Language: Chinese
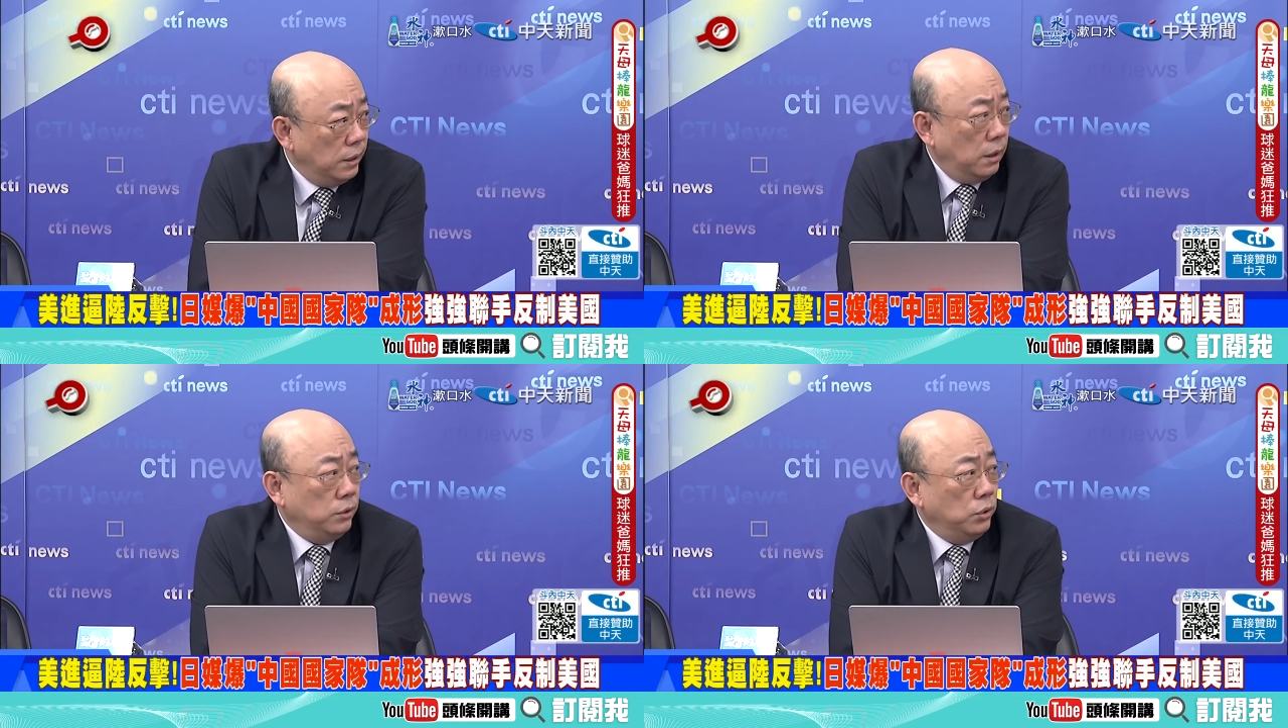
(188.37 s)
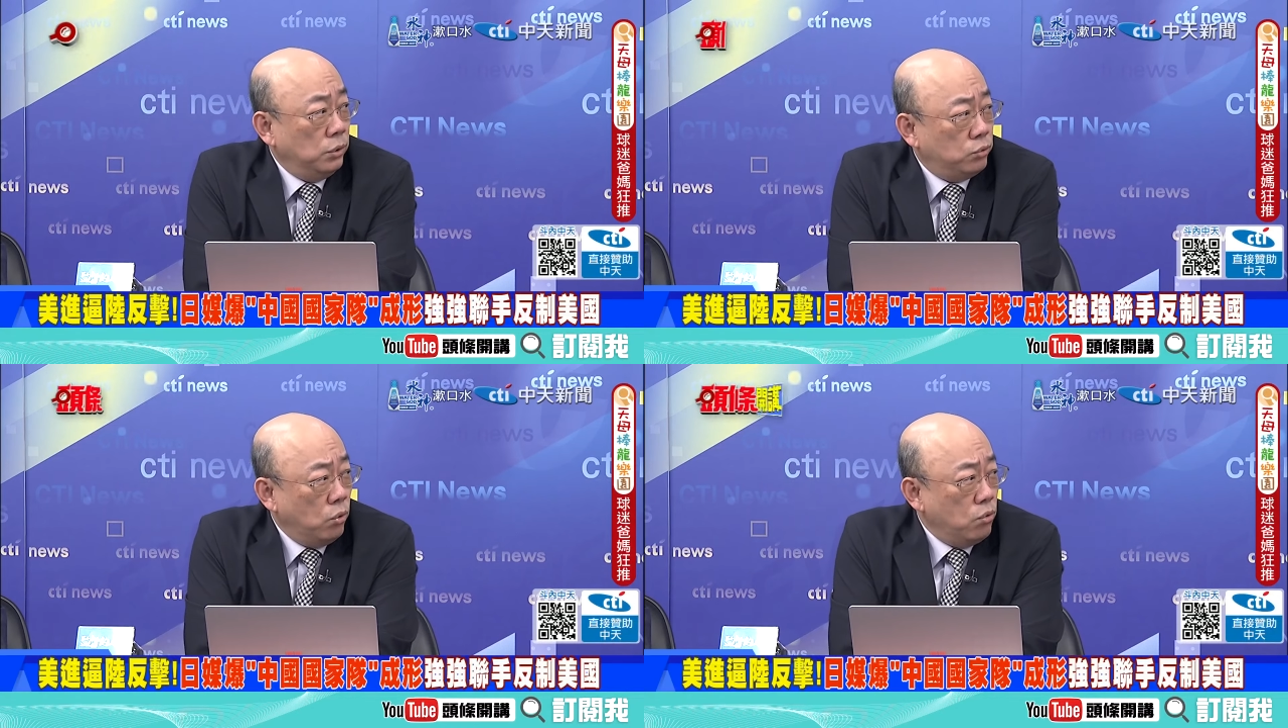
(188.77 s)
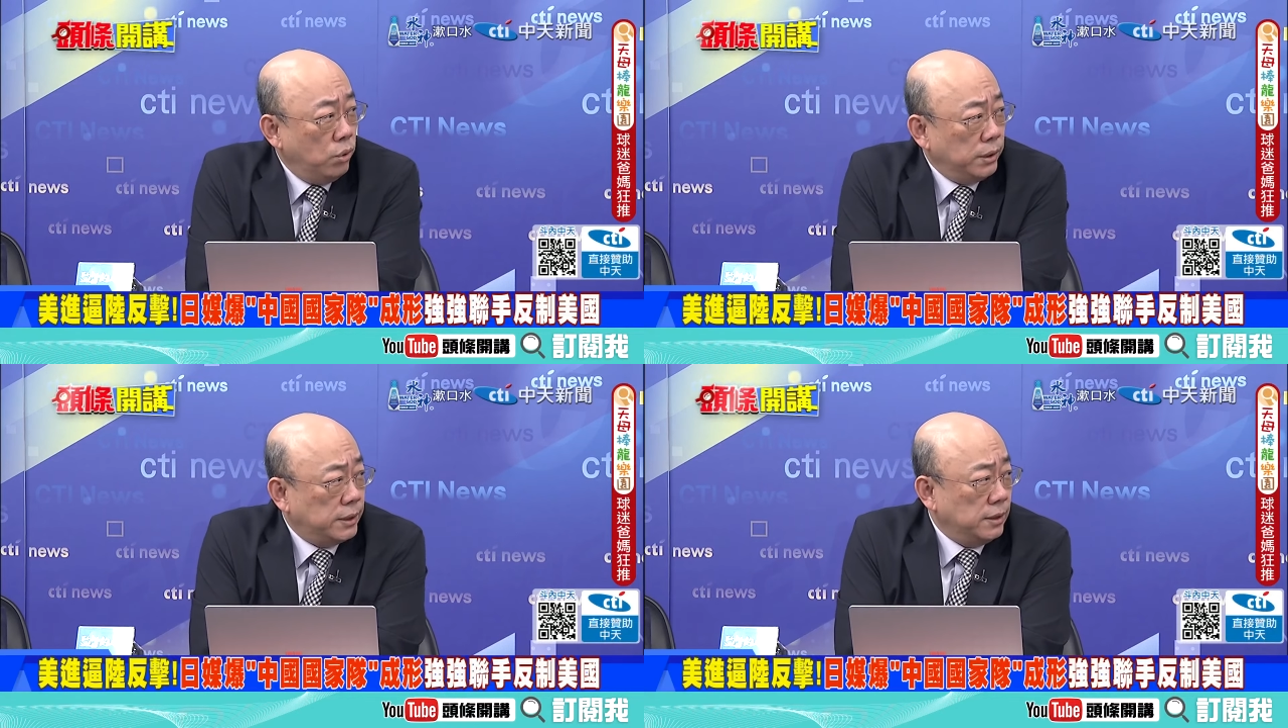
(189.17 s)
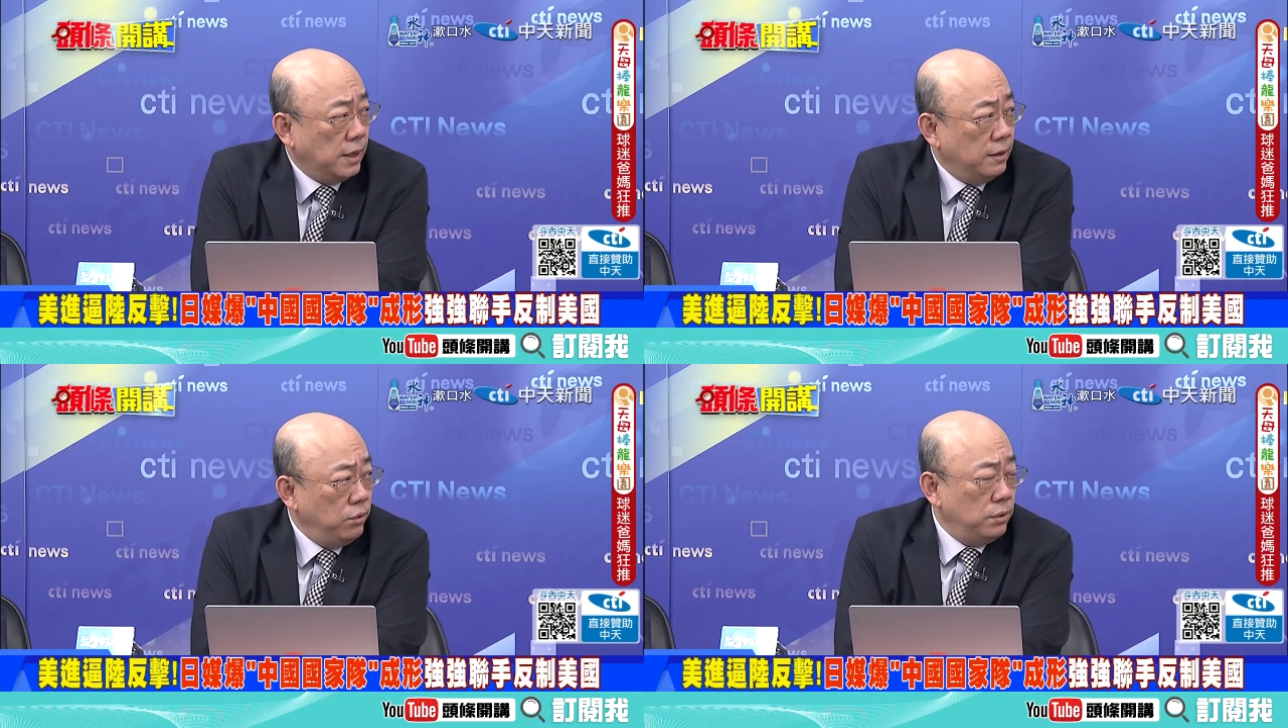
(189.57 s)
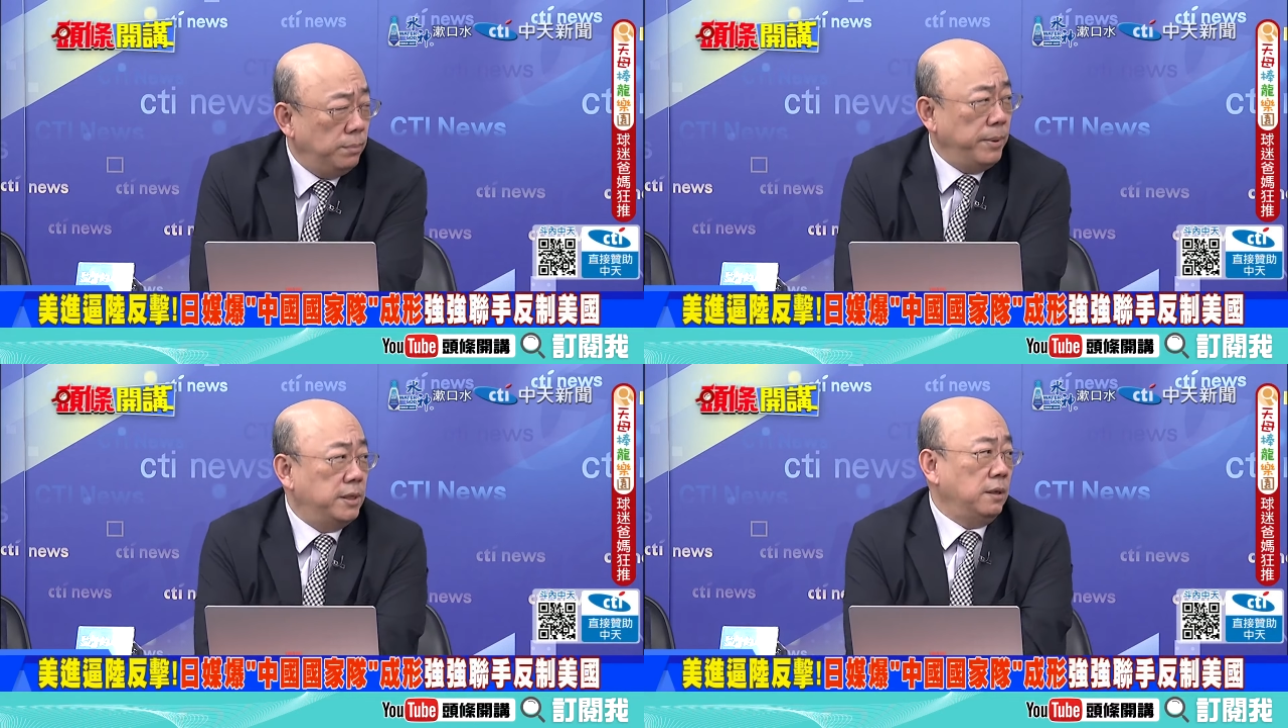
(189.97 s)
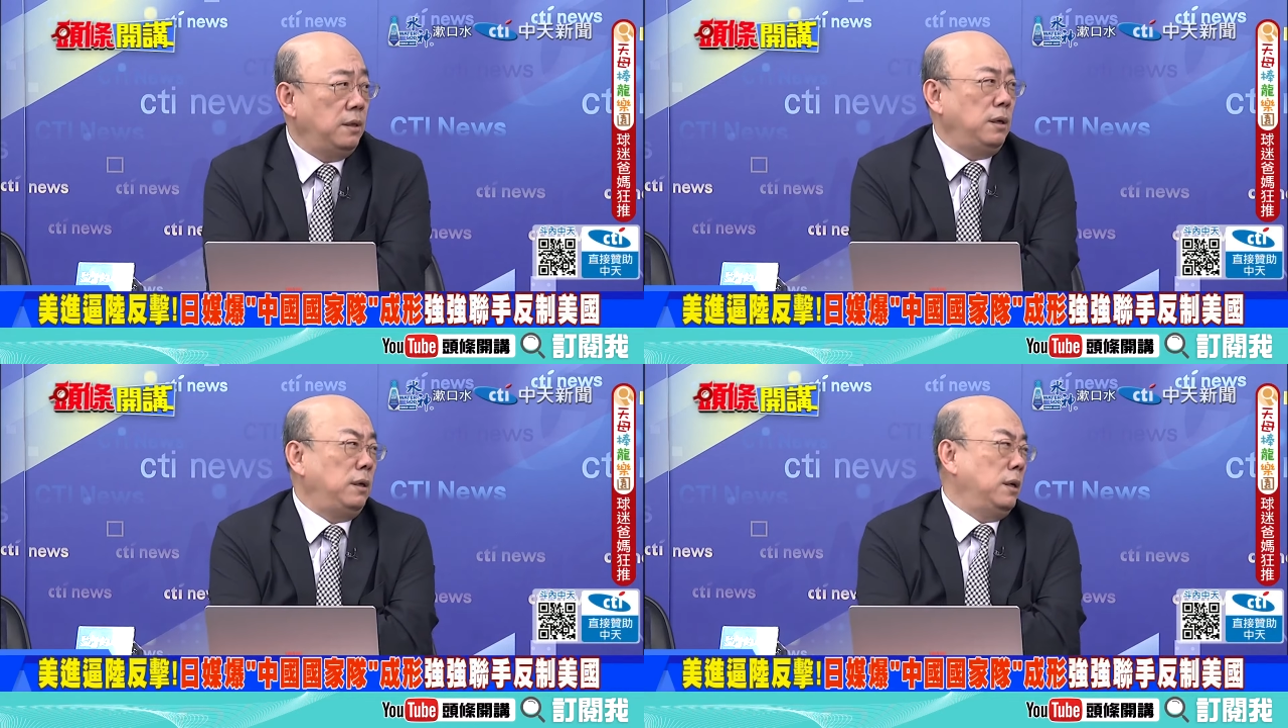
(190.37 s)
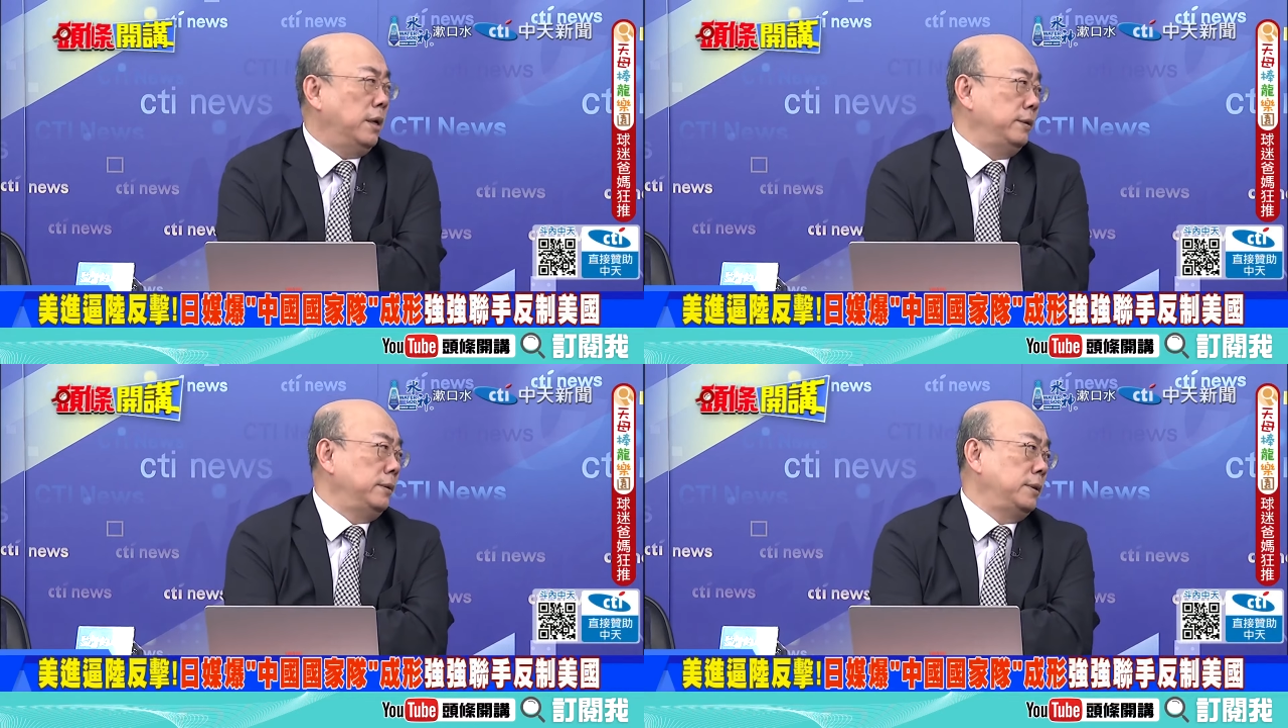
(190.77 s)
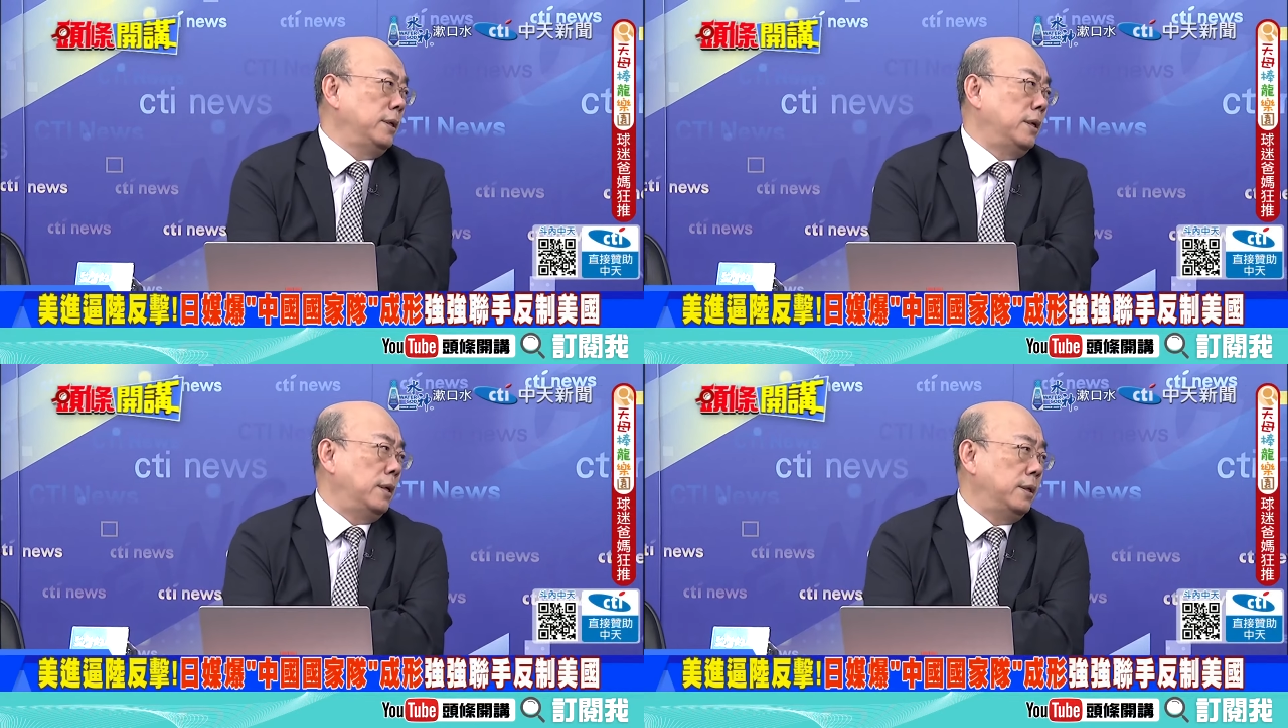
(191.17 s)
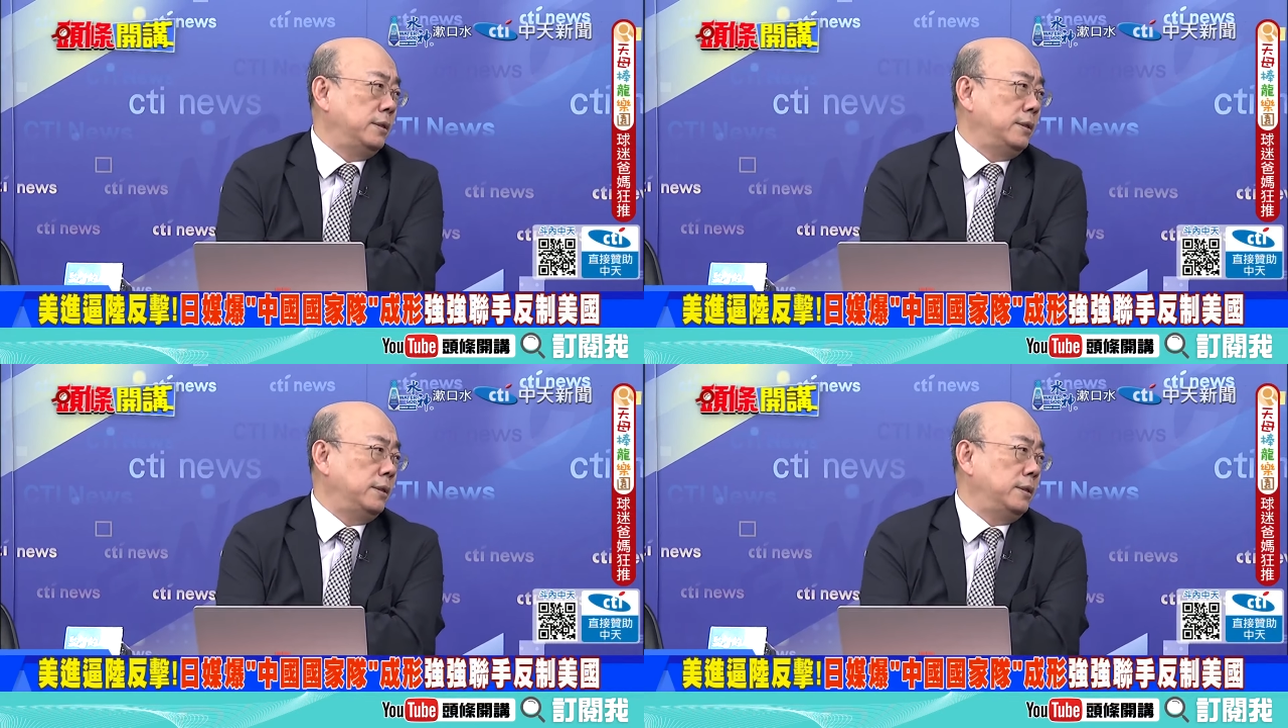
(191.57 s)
然后就中国市占率就变成第一啊，就这样啊。